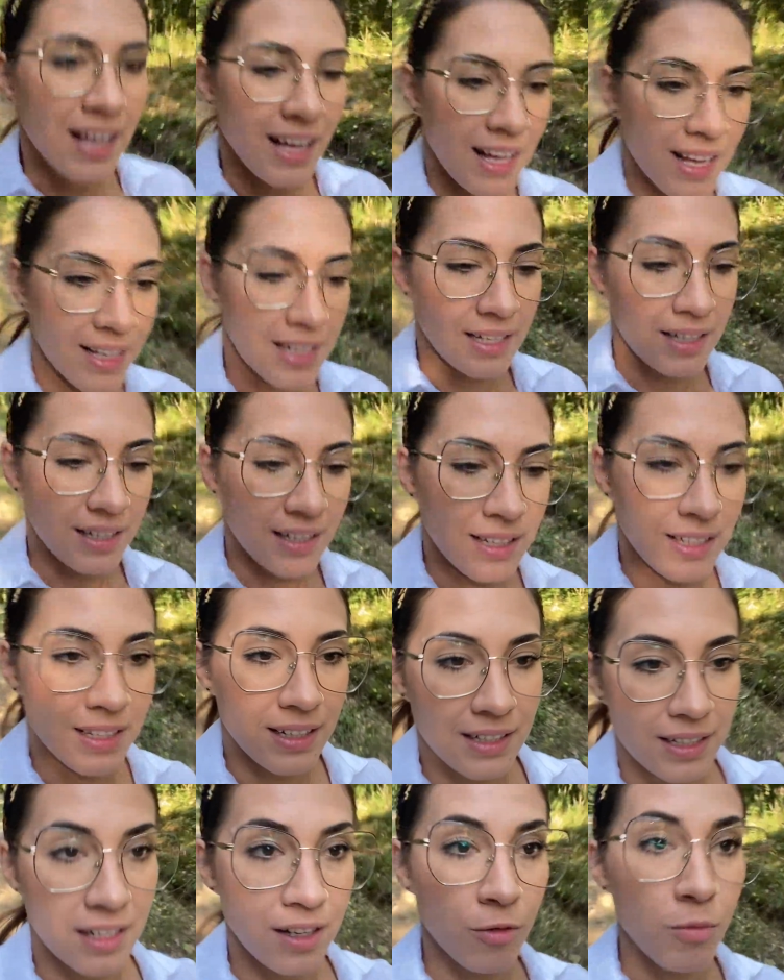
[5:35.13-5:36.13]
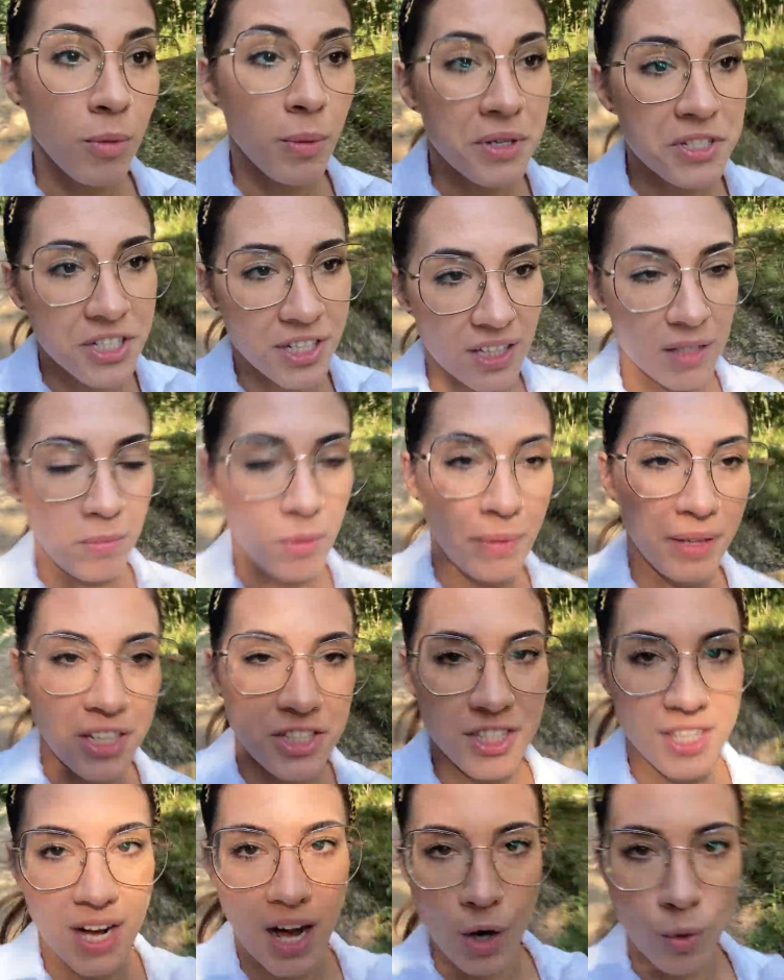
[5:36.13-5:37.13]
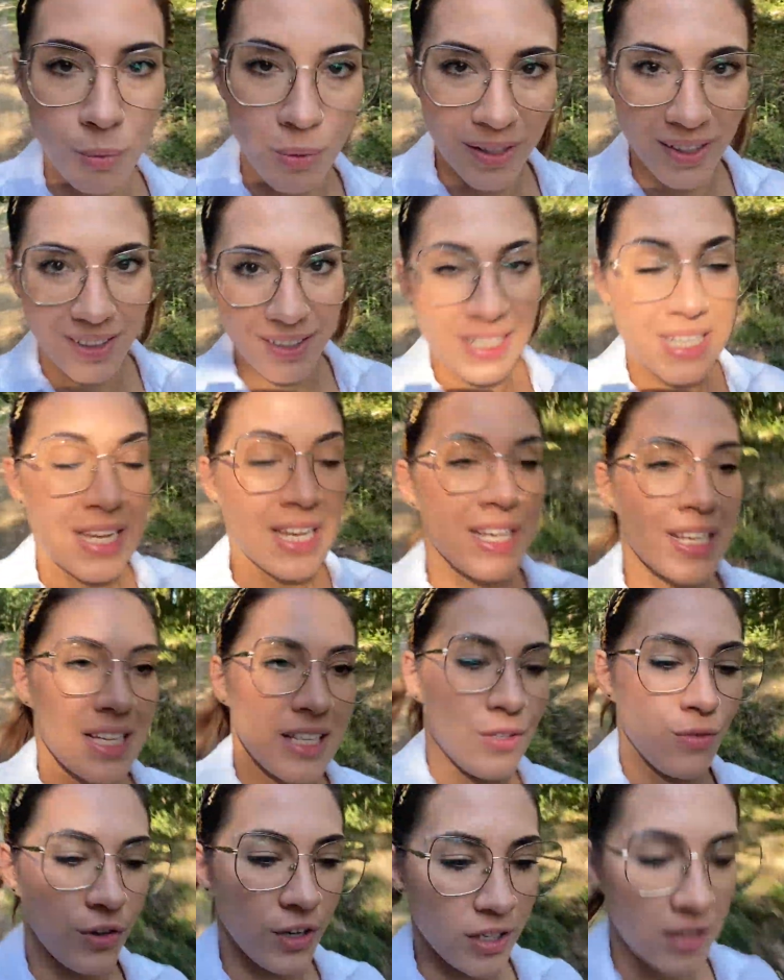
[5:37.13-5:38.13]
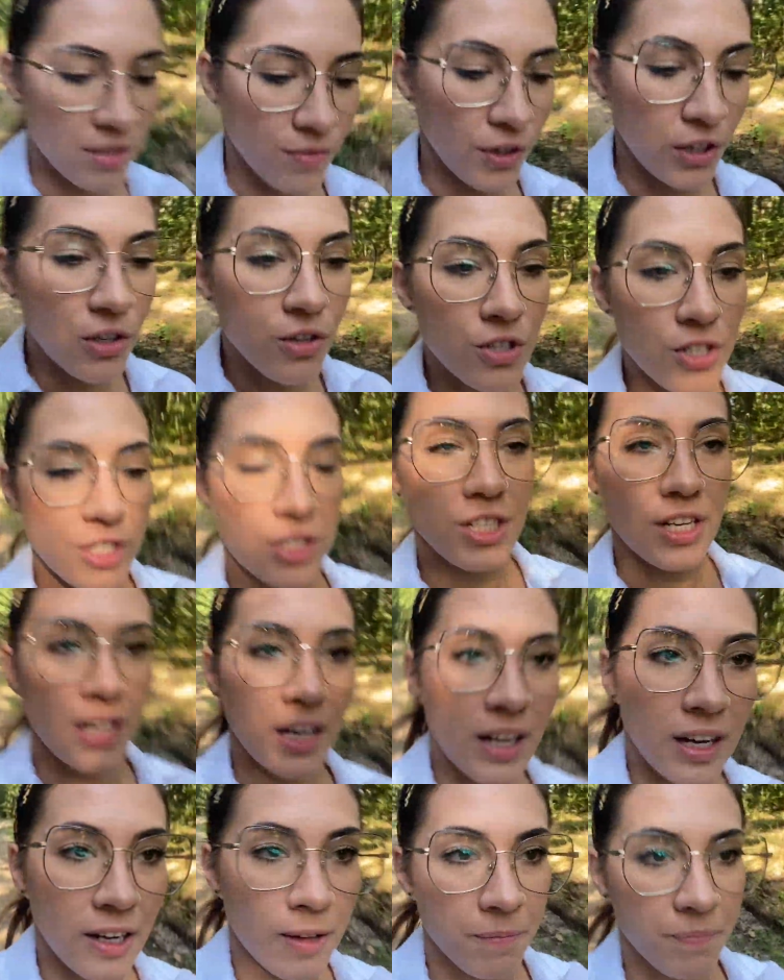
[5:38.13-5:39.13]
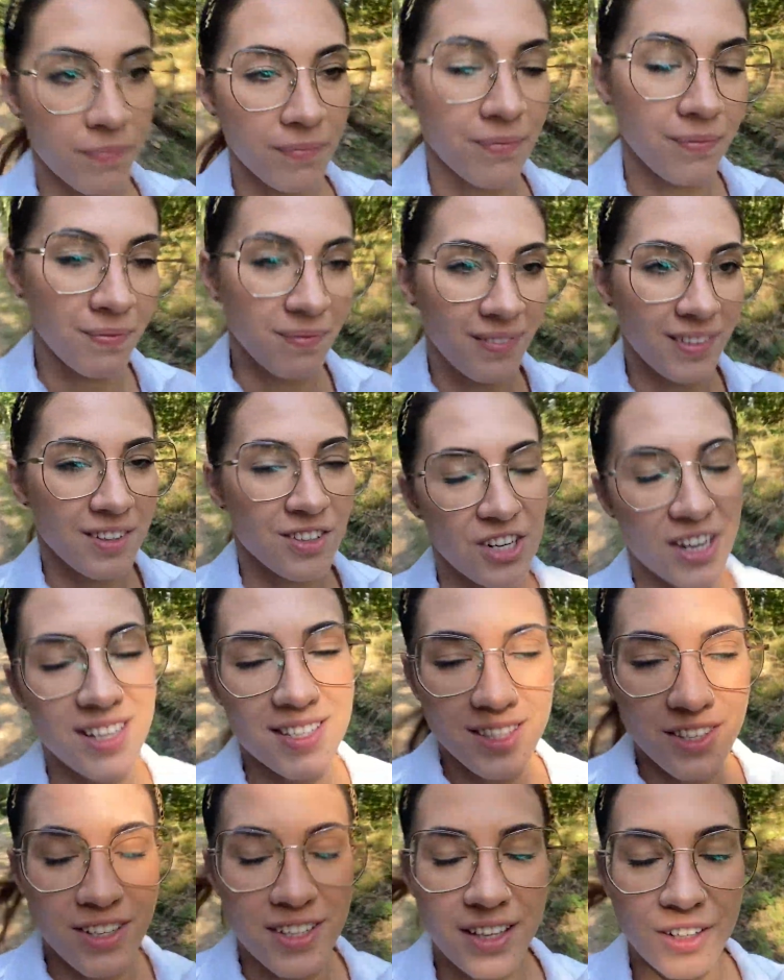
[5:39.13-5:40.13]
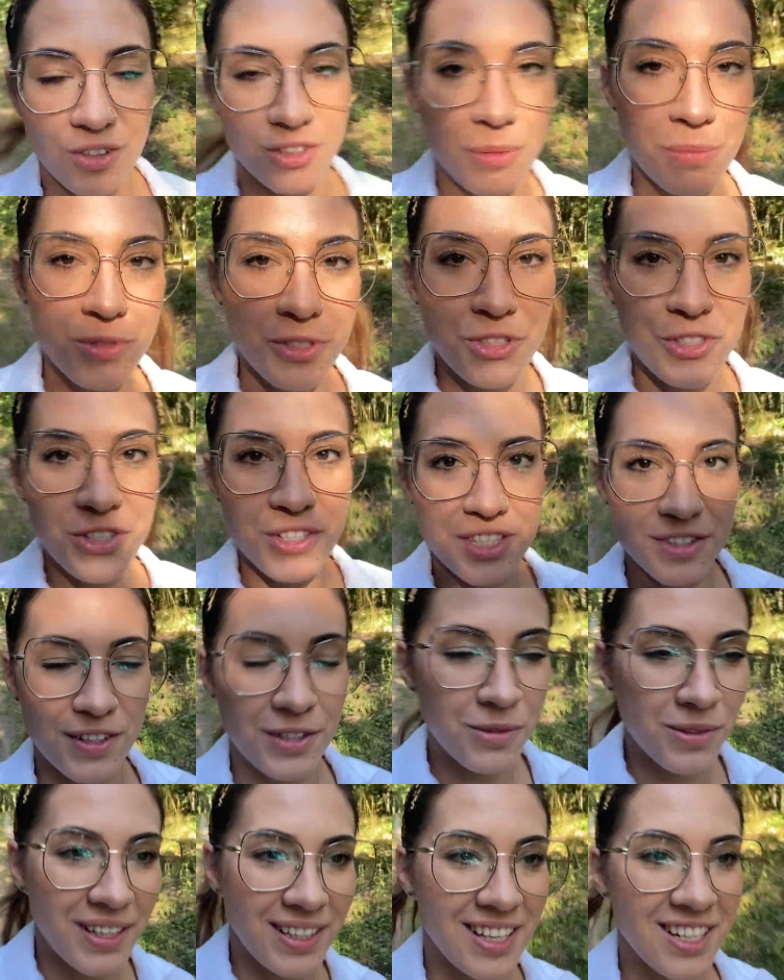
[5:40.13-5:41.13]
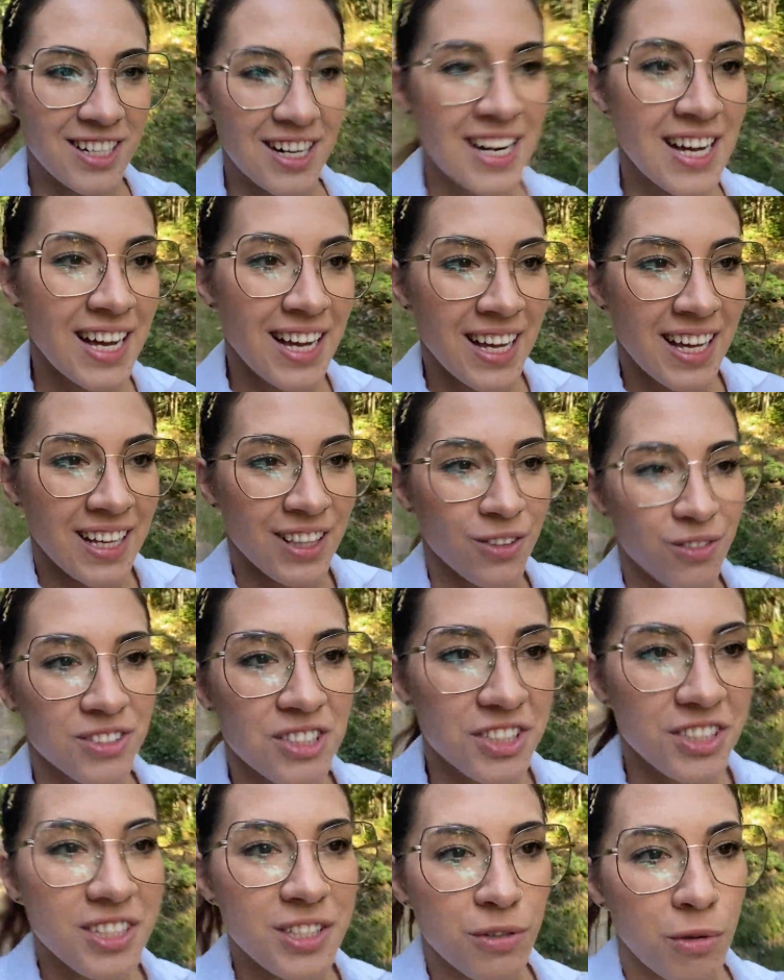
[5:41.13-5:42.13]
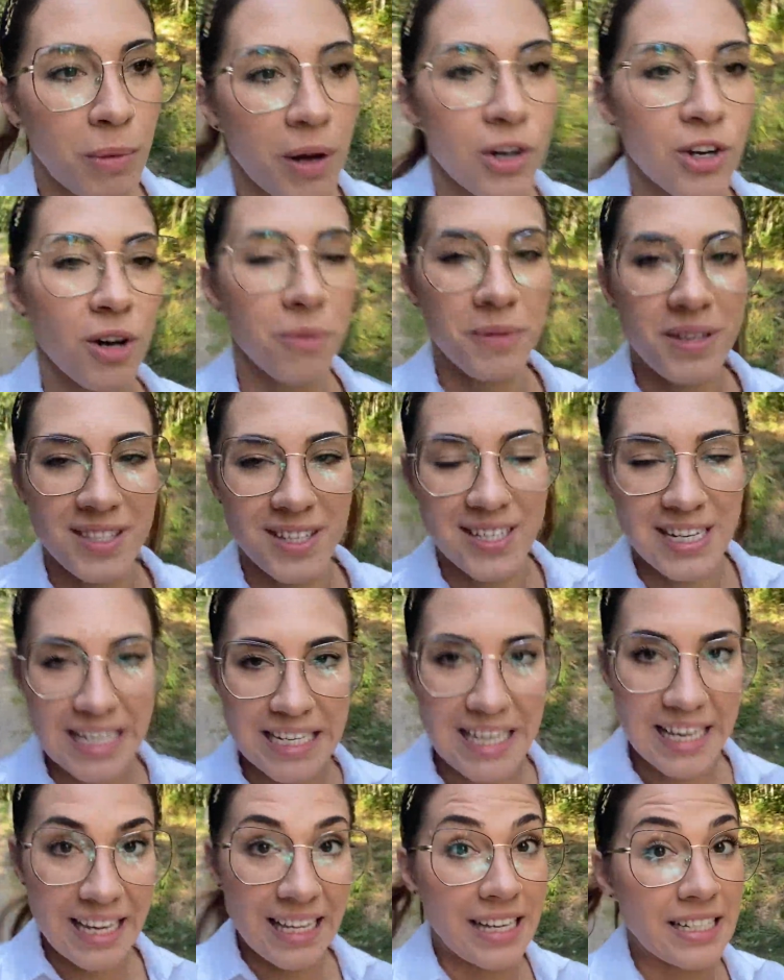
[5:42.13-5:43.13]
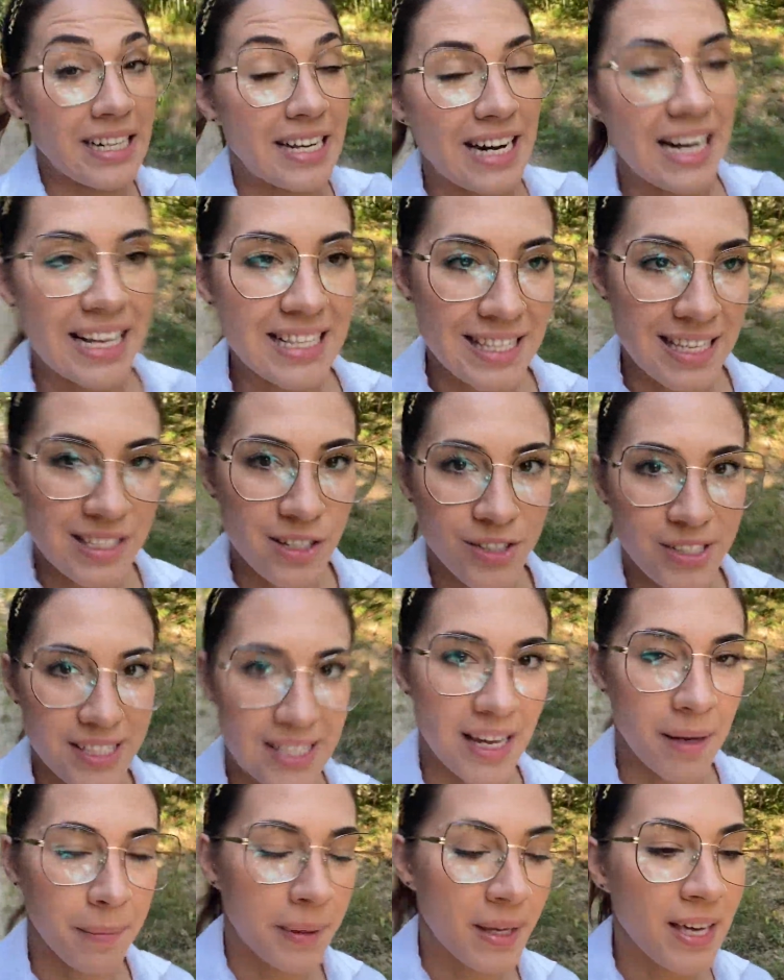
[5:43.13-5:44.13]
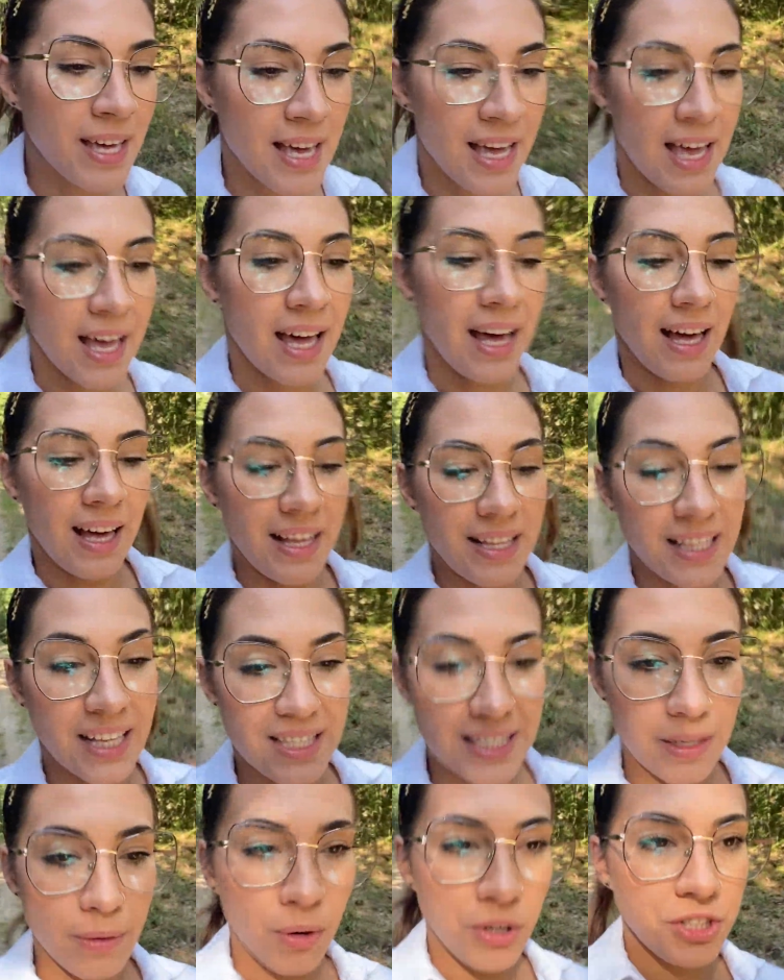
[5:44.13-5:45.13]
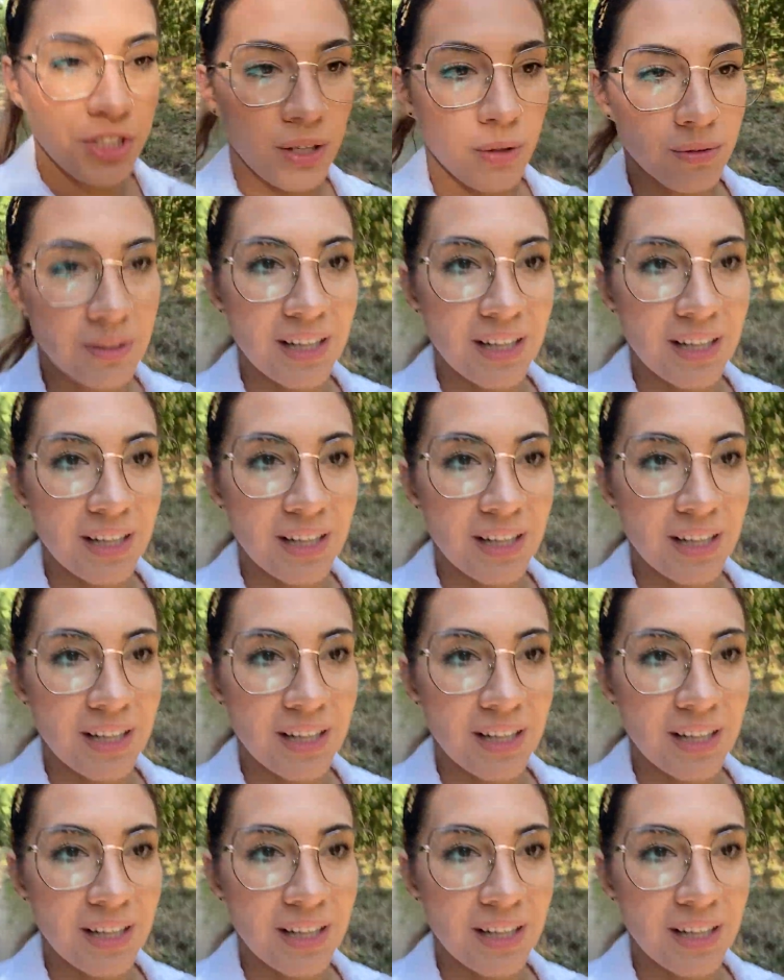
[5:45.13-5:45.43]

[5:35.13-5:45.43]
E, w momencie, kiedy mam jakieś traumy swojego, życia, mm, często jednak o tym dzieciństwie, tutaj też no, dzieciństwo ma ogromne znaczenie, nasza relacja z rodzicami e, na cały kształt.